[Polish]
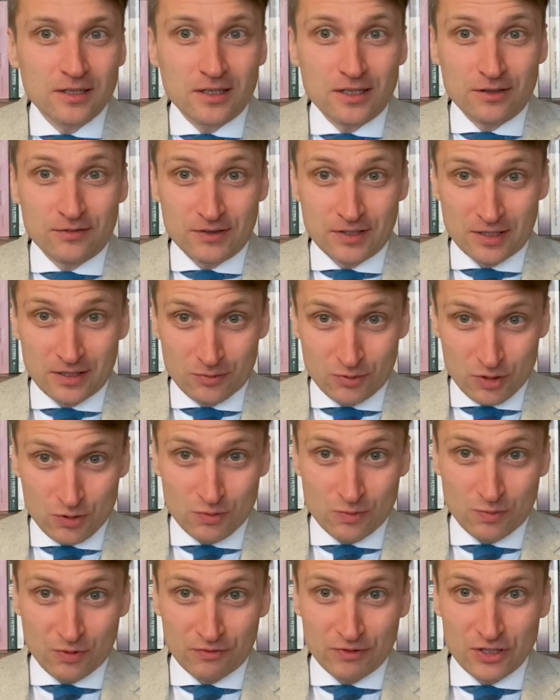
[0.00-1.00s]
i wtedy
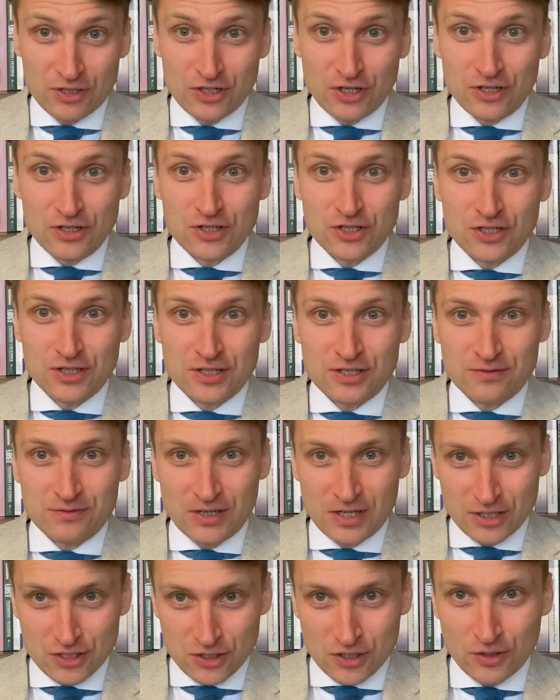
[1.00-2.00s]
byśmy powiedzieli, że jest
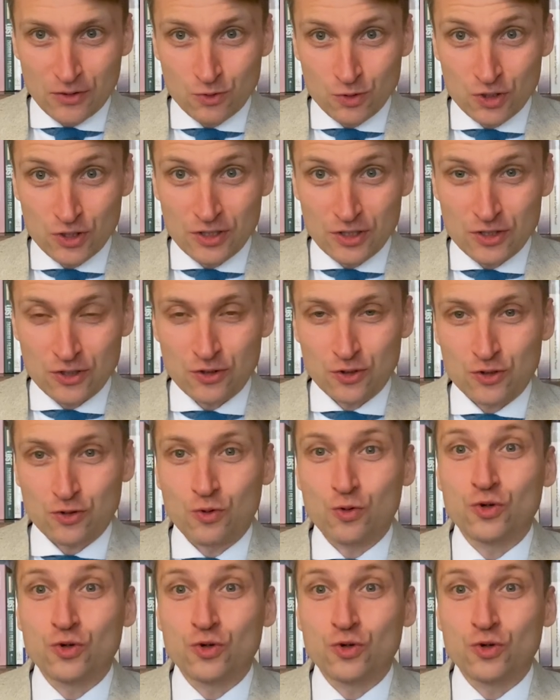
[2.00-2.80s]
większa użyteczność